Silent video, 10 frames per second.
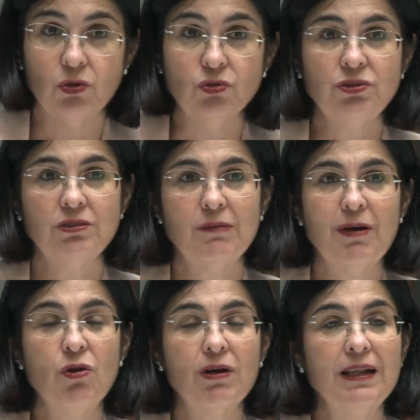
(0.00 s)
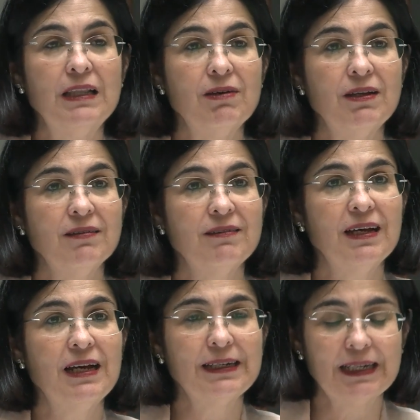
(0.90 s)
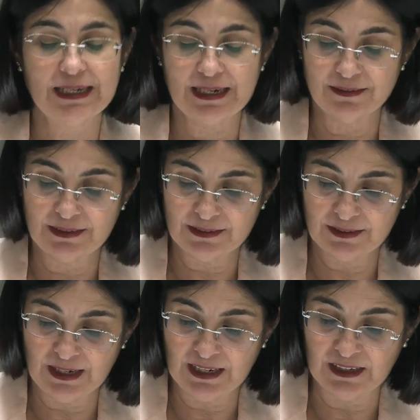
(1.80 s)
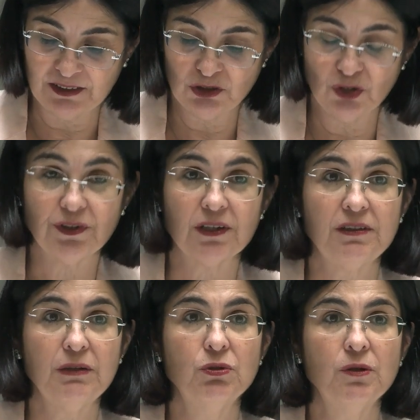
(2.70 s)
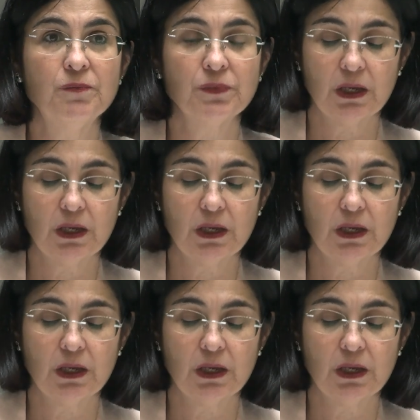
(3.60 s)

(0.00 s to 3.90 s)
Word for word: un sistema local de bienestar que garantice el ejercicio efectivo